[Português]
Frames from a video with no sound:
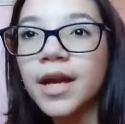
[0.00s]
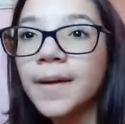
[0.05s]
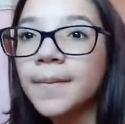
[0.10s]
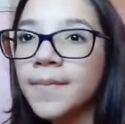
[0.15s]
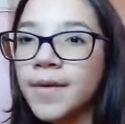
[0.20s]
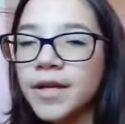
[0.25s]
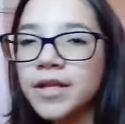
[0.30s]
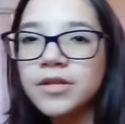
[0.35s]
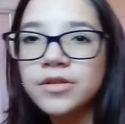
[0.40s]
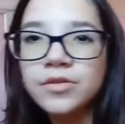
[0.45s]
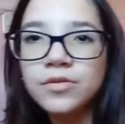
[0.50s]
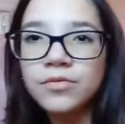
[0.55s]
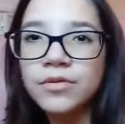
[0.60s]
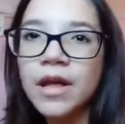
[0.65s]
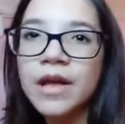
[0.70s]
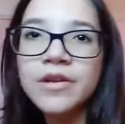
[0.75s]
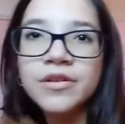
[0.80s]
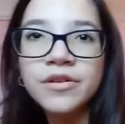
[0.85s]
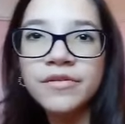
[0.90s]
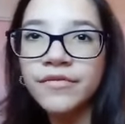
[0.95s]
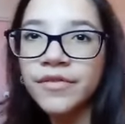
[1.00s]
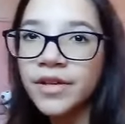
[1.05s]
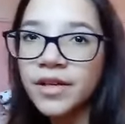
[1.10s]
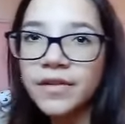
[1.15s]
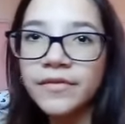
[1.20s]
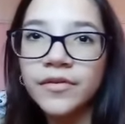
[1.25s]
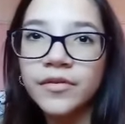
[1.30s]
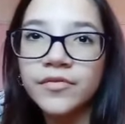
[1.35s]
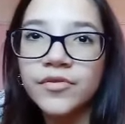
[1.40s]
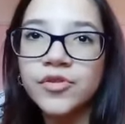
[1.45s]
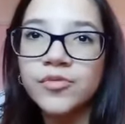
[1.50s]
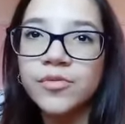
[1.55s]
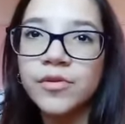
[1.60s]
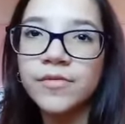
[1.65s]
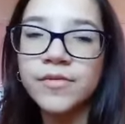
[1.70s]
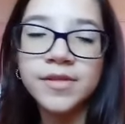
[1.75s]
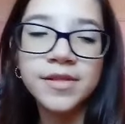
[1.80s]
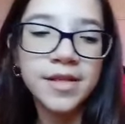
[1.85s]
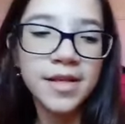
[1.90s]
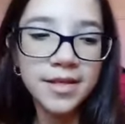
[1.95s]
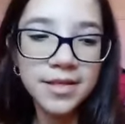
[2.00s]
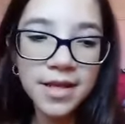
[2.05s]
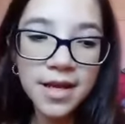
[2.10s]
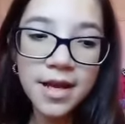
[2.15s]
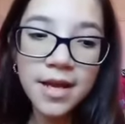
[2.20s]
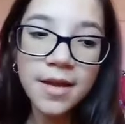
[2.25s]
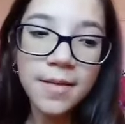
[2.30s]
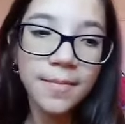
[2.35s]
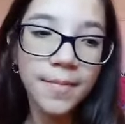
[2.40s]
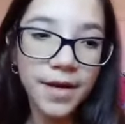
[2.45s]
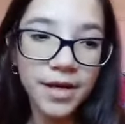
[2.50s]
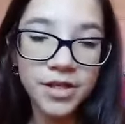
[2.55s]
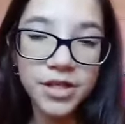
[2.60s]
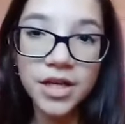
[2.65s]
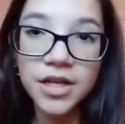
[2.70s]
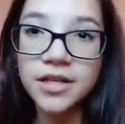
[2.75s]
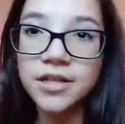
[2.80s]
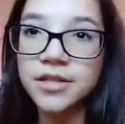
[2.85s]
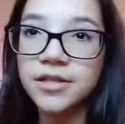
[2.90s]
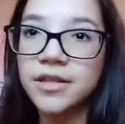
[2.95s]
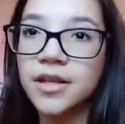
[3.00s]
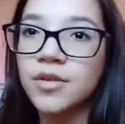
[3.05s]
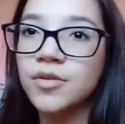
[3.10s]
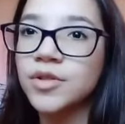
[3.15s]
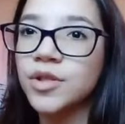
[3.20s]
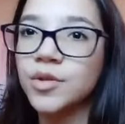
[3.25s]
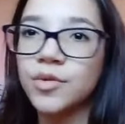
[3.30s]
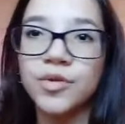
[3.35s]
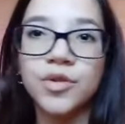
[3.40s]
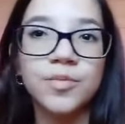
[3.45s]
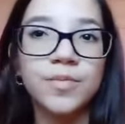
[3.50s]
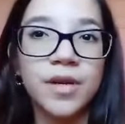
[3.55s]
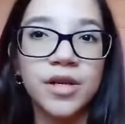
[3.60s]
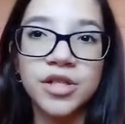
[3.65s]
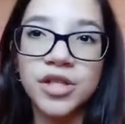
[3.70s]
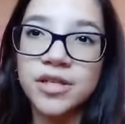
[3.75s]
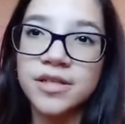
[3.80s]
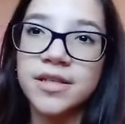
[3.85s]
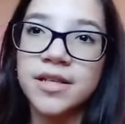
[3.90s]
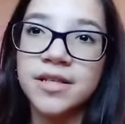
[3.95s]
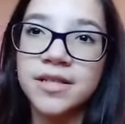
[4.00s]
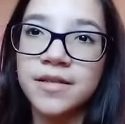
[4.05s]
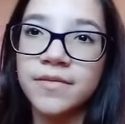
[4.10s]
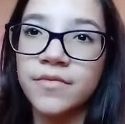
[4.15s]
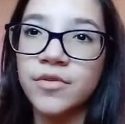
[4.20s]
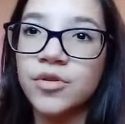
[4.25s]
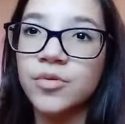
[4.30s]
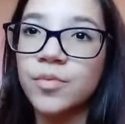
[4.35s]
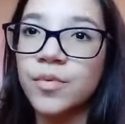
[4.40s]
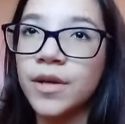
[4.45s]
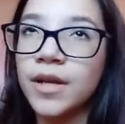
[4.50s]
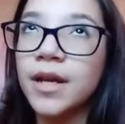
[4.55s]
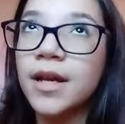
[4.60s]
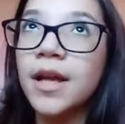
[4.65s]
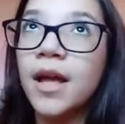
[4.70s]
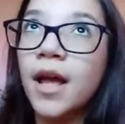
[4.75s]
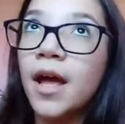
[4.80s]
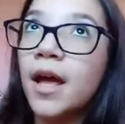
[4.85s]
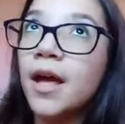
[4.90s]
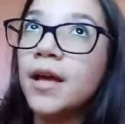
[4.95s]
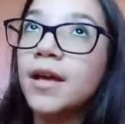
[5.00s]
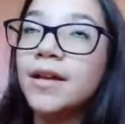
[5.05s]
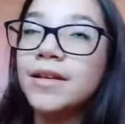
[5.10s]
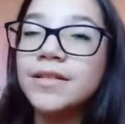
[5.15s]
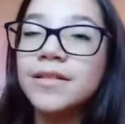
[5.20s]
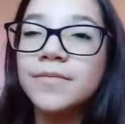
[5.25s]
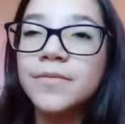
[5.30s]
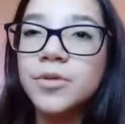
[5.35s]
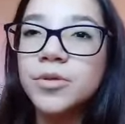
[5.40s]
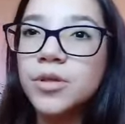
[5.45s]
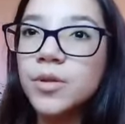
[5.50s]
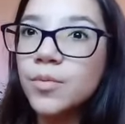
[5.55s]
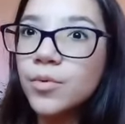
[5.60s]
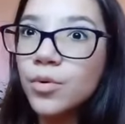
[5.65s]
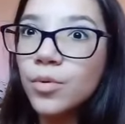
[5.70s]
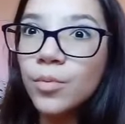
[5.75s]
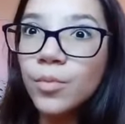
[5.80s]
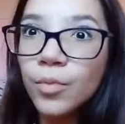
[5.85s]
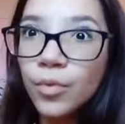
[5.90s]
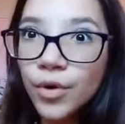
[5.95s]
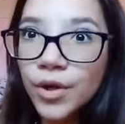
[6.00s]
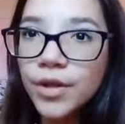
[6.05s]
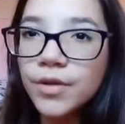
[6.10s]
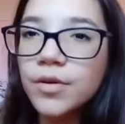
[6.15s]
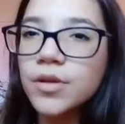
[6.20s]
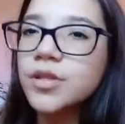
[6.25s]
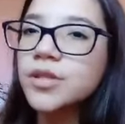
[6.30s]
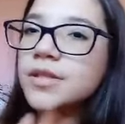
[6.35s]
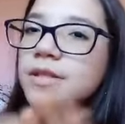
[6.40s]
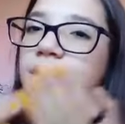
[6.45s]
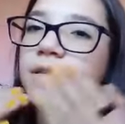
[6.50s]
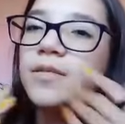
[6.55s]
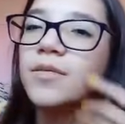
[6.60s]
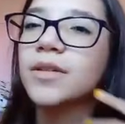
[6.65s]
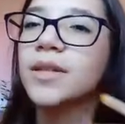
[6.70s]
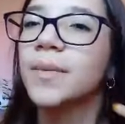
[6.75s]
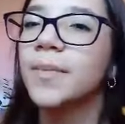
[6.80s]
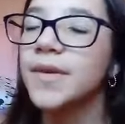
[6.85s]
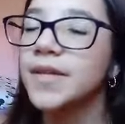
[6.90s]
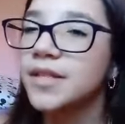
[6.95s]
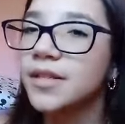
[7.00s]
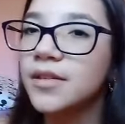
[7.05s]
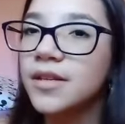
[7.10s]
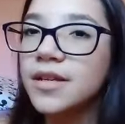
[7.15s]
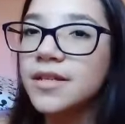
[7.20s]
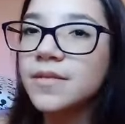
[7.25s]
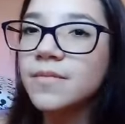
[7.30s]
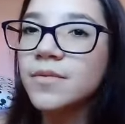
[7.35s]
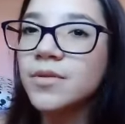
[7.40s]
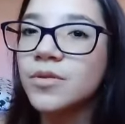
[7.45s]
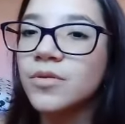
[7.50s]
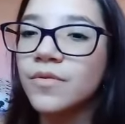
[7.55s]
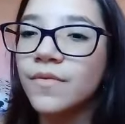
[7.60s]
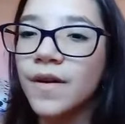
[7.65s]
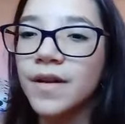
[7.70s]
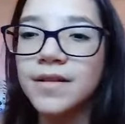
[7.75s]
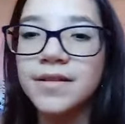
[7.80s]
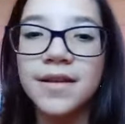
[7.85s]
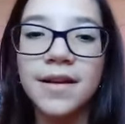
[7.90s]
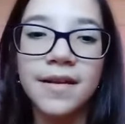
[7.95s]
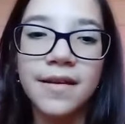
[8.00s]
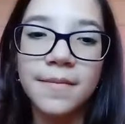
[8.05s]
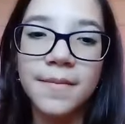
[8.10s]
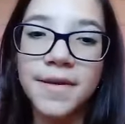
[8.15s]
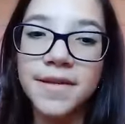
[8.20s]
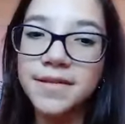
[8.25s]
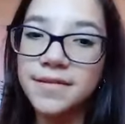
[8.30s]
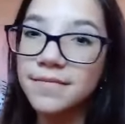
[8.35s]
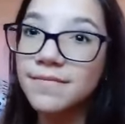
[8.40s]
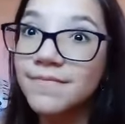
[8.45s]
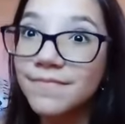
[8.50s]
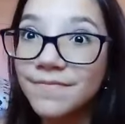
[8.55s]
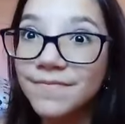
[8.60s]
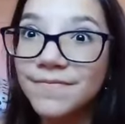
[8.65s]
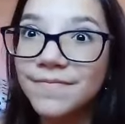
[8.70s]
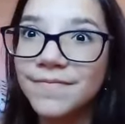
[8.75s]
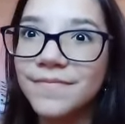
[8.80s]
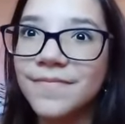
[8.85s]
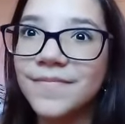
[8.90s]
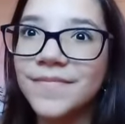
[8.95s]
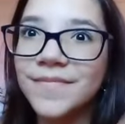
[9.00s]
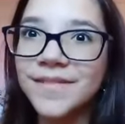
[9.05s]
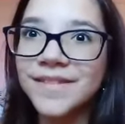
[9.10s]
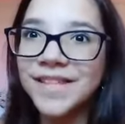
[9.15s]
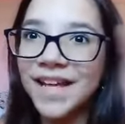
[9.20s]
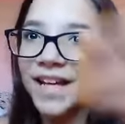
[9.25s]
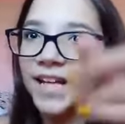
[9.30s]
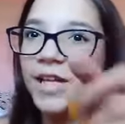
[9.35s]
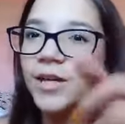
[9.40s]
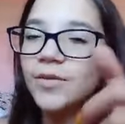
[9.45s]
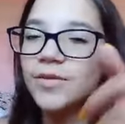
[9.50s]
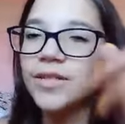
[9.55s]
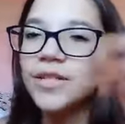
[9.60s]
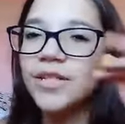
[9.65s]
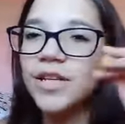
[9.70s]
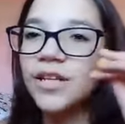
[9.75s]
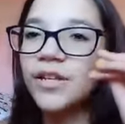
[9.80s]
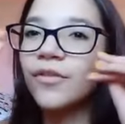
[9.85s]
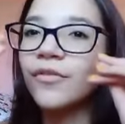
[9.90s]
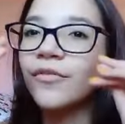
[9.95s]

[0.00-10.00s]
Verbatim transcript: Acabei de estudar, já vim gravar um vídeo pra vocês, pra já editar o jornal pra já sair esse vídeo, porque esse vídeo demorou muito. Eu acho que vocês estão até pensando que esse vídeo não vai sair, mas saiu, vocês já